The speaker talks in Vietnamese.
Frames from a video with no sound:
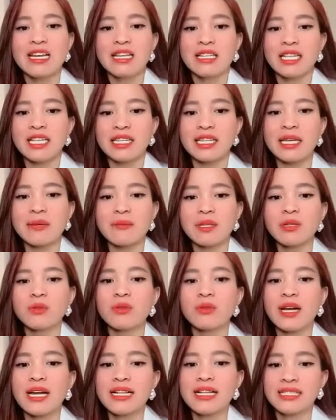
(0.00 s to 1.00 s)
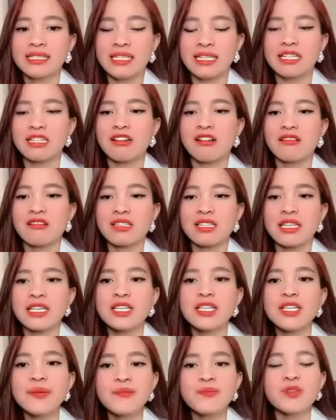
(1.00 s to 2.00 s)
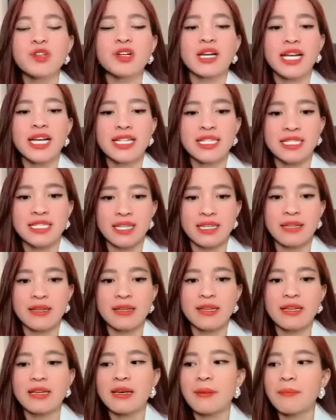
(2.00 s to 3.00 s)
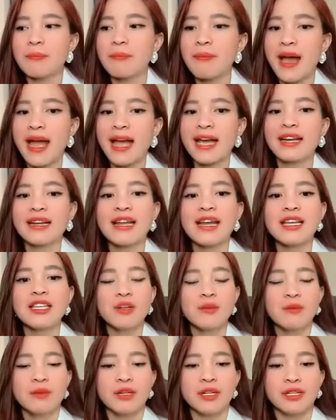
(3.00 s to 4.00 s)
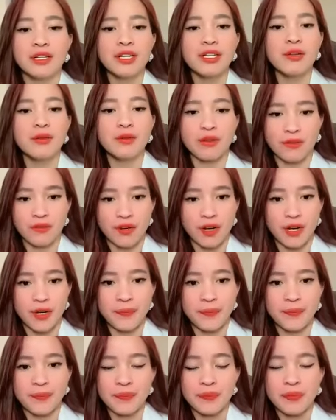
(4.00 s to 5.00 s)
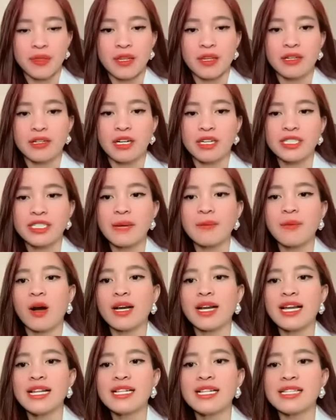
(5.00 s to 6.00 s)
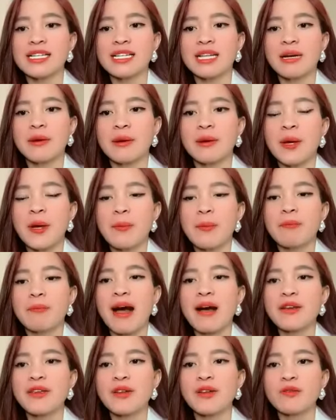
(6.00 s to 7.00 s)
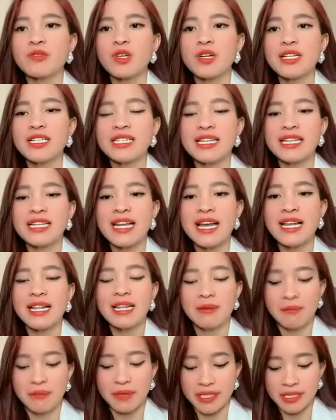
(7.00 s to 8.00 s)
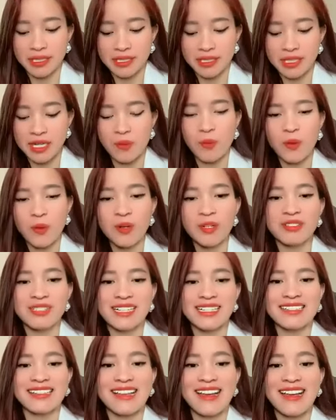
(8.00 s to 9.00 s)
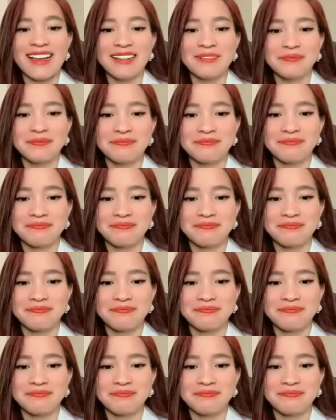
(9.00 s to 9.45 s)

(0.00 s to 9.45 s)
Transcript: Thì tiềm thức của các anh chị nó sẽ giúp cho các anh chị mang đến cho mình những cái điều tuyệt vời. Rồi cho em hỏi các anh chị là bao nhiêu trong số anh chị ở đây là mình không có được sạch sẽ à?